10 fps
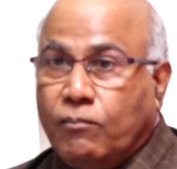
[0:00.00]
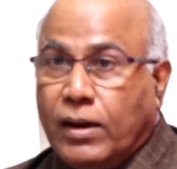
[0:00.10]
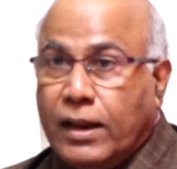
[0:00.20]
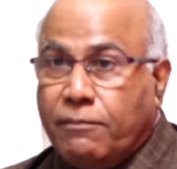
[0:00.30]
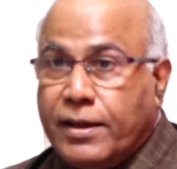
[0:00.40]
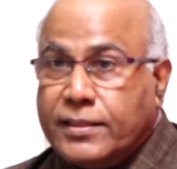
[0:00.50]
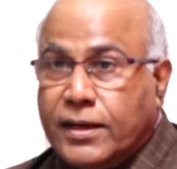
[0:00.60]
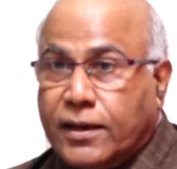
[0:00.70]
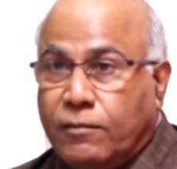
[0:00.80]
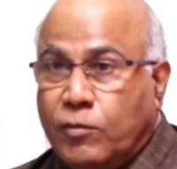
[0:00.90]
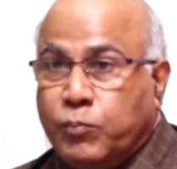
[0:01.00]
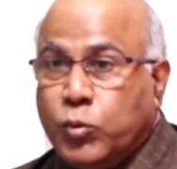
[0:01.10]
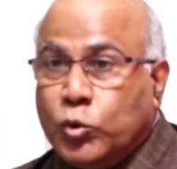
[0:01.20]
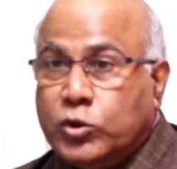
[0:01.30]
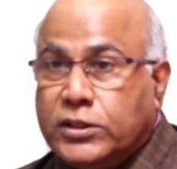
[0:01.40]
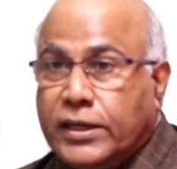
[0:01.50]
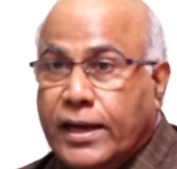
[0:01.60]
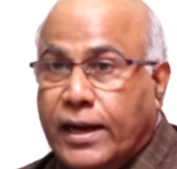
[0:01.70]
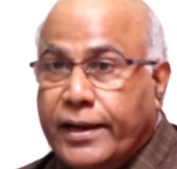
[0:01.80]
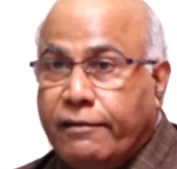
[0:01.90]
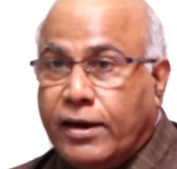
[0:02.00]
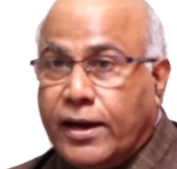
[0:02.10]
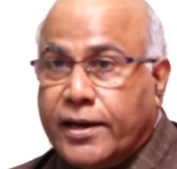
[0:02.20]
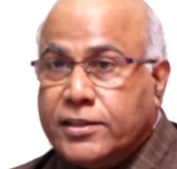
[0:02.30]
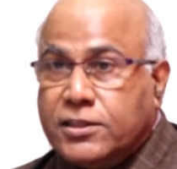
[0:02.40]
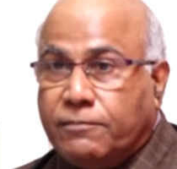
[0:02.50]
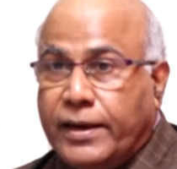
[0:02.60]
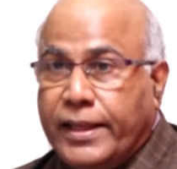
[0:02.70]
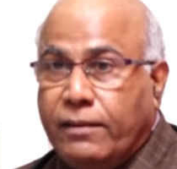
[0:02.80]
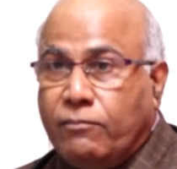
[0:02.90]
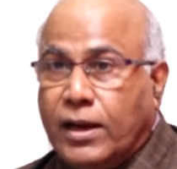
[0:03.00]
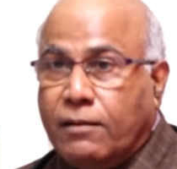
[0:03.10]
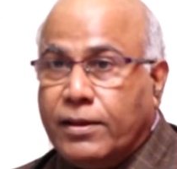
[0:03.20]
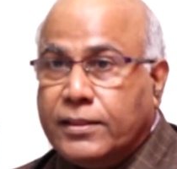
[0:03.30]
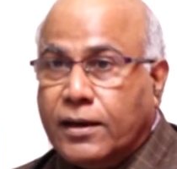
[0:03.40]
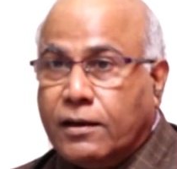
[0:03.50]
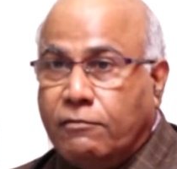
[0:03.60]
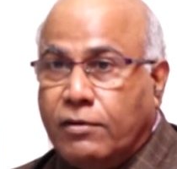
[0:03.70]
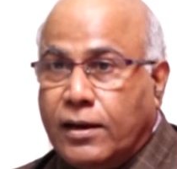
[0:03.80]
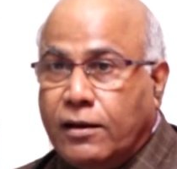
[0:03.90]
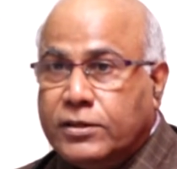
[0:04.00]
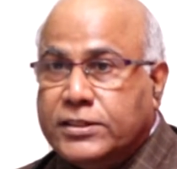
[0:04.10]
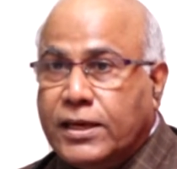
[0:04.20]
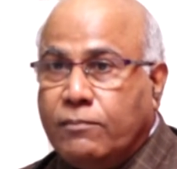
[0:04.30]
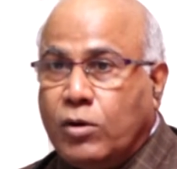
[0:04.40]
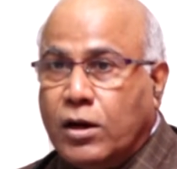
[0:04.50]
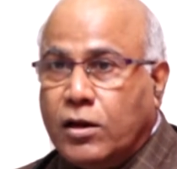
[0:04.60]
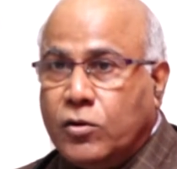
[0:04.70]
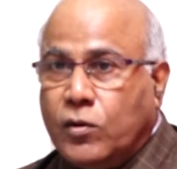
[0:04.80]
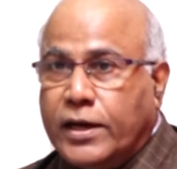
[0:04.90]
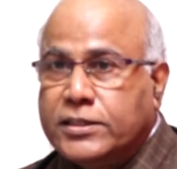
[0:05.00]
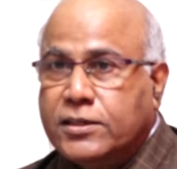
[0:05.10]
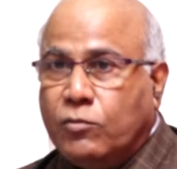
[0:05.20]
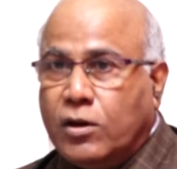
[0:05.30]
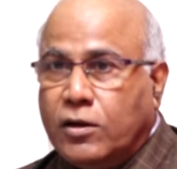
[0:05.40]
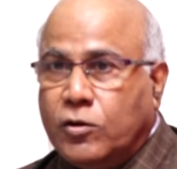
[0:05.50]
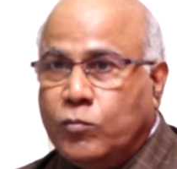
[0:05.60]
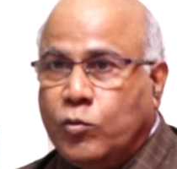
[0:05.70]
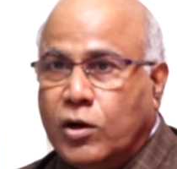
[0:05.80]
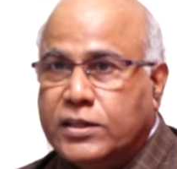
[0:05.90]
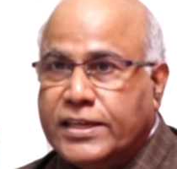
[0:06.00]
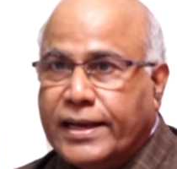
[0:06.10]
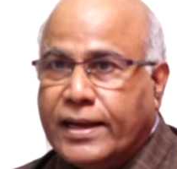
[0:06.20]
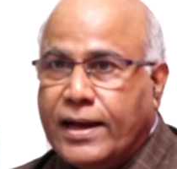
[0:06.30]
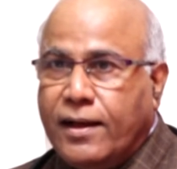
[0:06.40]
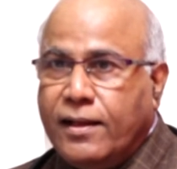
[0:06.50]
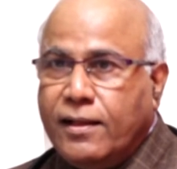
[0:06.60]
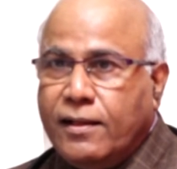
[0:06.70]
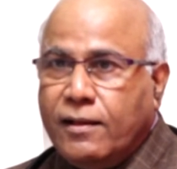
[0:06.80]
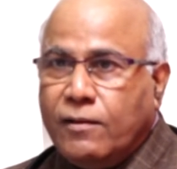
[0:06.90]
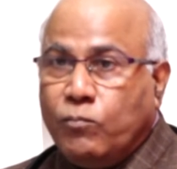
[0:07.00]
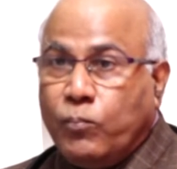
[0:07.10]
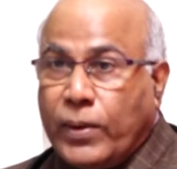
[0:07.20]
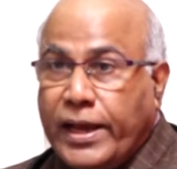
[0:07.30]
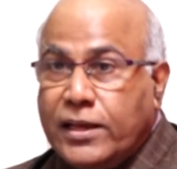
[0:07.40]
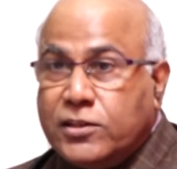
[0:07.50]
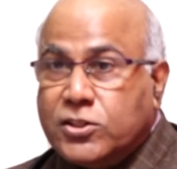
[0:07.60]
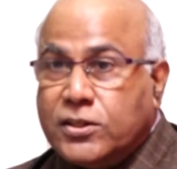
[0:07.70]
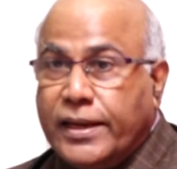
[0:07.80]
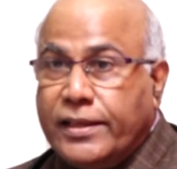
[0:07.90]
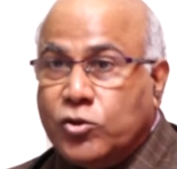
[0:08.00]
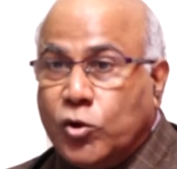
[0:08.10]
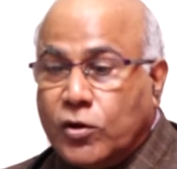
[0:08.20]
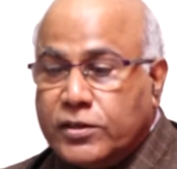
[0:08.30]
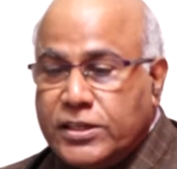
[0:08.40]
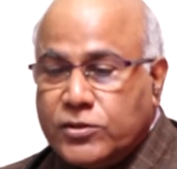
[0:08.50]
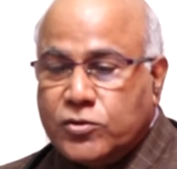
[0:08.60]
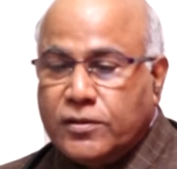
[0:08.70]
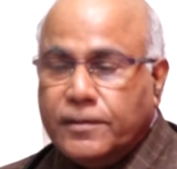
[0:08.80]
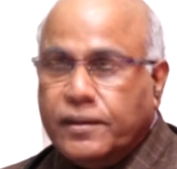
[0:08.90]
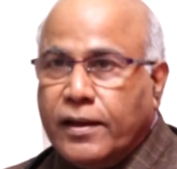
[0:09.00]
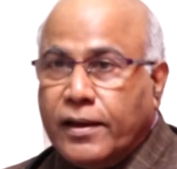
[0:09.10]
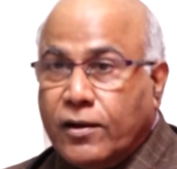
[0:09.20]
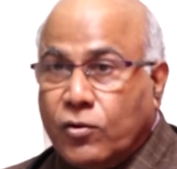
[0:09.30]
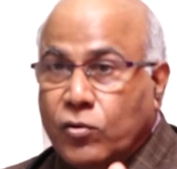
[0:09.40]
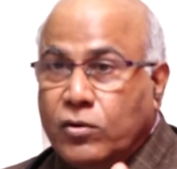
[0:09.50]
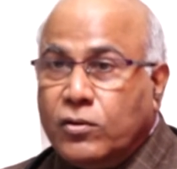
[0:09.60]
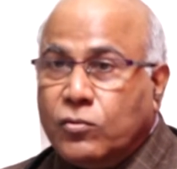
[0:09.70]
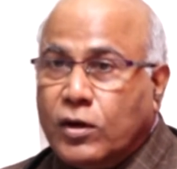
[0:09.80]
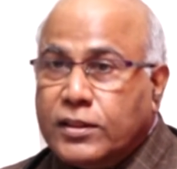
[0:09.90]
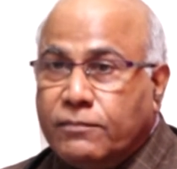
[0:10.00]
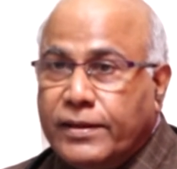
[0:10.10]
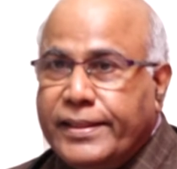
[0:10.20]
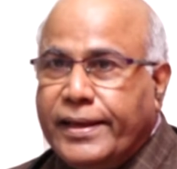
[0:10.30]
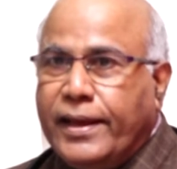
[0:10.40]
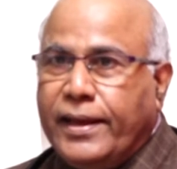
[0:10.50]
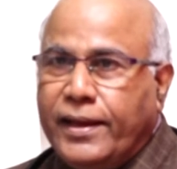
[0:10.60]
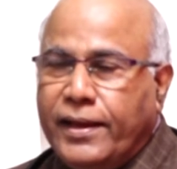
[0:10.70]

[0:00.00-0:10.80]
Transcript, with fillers: మలబద్ధకము పూర్తిగా నివారించబడి మలబద్ధకం వల్ల వచ్చే మొలలు అరిసెమొలలు మూలశంక పైల్స్ని దూరం చేస్తుంది ఇక రెండు కొంతమందికి